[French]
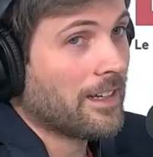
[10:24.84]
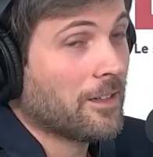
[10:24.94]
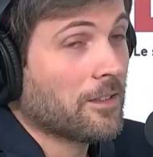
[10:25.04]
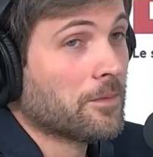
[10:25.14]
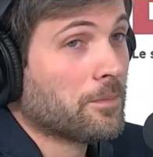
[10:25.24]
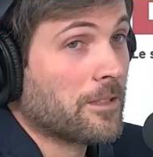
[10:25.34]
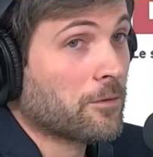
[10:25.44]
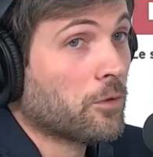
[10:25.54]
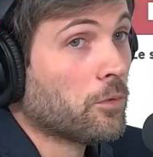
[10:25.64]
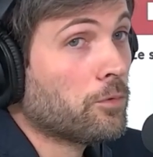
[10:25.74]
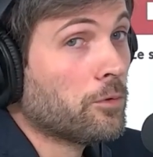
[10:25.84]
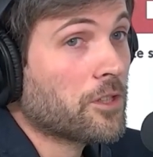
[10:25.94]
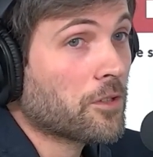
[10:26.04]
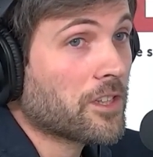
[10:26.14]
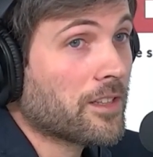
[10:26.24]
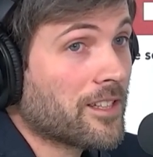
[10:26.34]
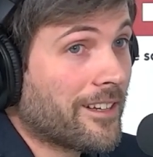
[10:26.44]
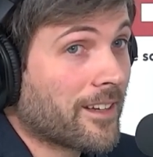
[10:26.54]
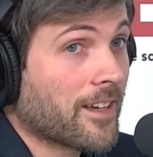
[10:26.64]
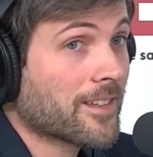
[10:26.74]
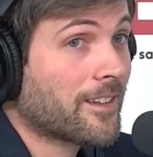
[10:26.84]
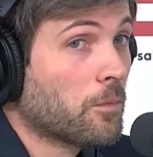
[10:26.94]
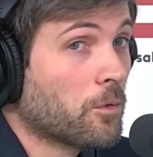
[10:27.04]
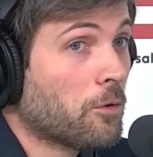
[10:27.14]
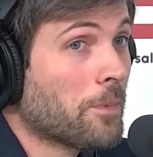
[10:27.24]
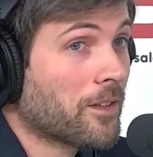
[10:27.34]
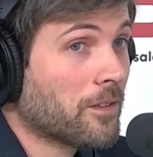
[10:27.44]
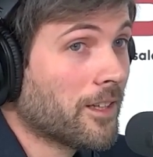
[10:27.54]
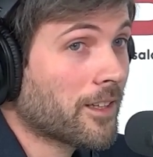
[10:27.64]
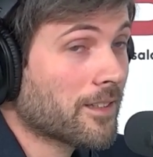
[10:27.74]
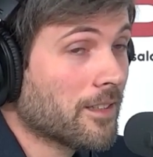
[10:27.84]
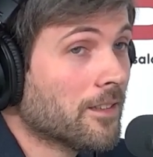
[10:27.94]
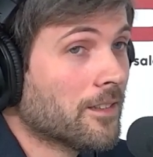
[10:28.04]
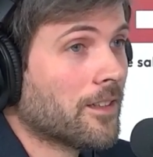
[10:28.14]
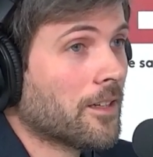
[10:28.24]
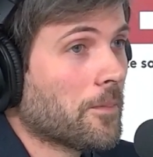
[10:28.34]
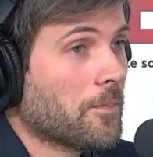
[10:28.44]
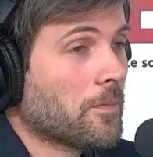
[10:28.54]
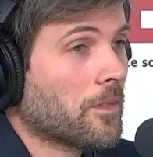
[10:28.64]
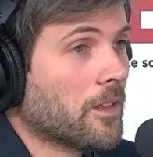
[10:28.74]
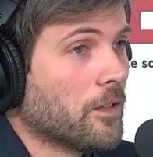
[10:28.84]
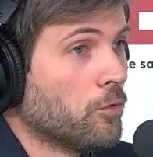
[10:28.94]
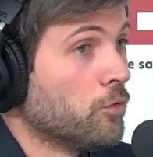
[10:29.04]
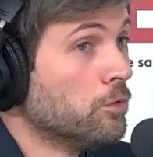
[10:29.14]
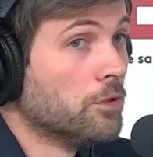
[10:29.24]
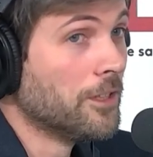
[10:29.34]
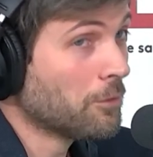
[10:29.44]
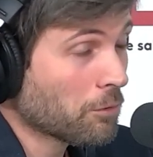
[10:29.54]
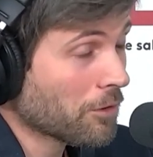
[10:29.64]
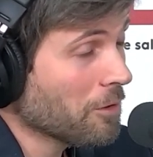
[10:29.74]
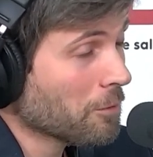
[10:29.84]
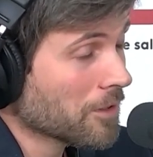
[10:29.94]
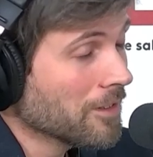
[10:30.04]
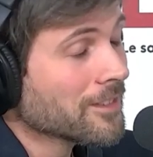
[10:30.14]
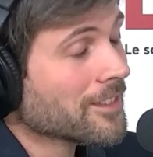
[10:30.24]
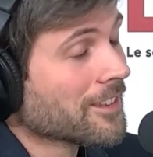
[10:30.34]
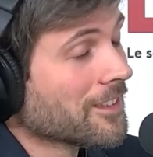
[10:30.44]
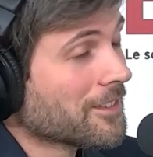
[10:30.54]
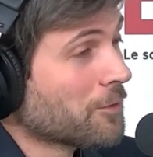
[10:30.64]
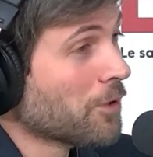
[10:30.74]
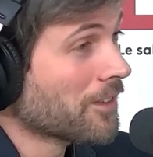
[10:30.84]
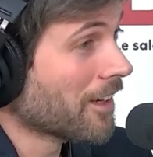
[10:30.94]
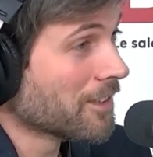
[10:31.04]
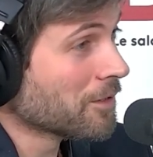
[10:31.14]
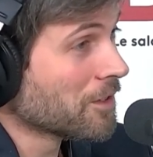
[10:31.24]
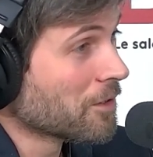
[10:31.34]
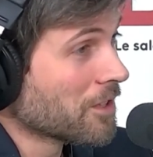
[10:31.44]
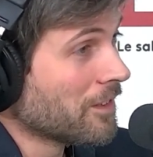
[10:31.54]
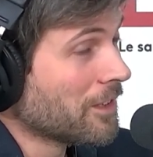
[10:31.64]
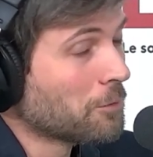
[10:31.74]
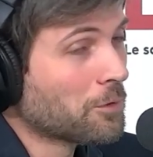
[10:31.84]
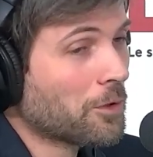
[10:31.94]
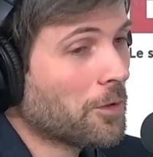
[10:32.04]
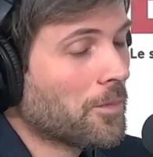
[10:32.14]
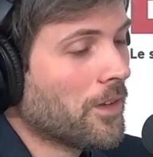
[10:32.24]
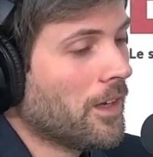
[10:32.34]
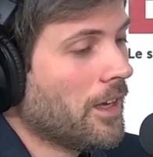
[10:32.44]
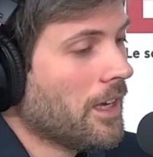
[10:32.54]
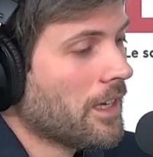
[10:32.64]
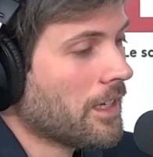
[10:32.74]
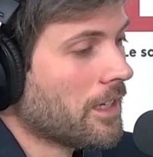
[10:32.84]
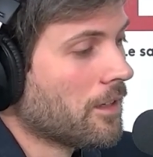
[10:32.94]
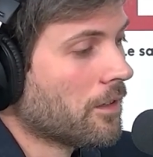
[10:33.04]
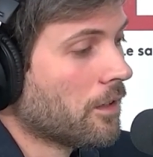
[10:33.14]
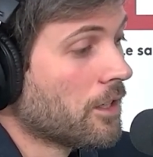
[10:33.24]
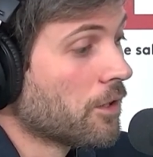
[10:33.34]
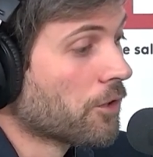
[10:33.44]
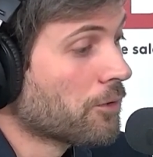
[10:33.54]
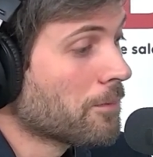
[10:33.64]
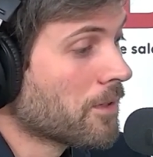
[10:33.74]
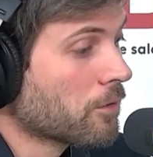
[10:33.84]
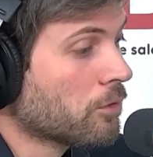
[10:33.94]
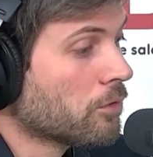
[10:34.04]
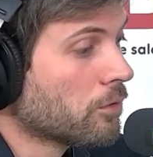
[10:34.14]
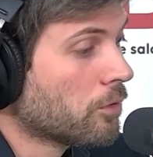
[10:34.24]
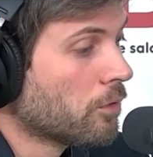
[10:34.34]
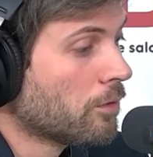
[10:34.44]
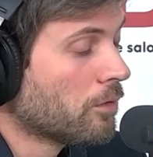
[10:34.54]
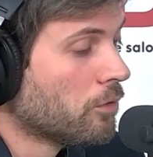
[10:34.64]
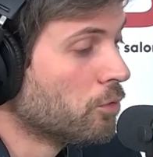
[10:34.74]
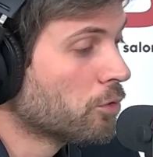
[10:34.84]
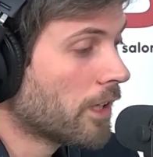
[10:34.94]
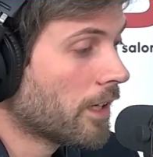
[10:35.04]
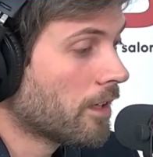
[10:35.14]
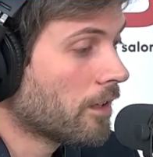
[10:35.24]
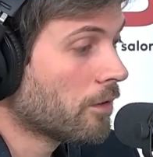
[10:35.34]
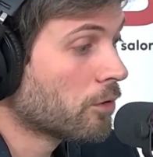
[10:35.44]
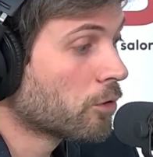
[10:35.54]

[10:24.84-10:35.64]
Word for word: alors, parce qu'on peut échanger déjà avec un certain nombre de nos partenaires ici, mhm. ou des concurrents aussi. c'est toujours intéressant d'échanger avec des concurrents. Euh, et, ensuite, parce qu'on, nous, on a,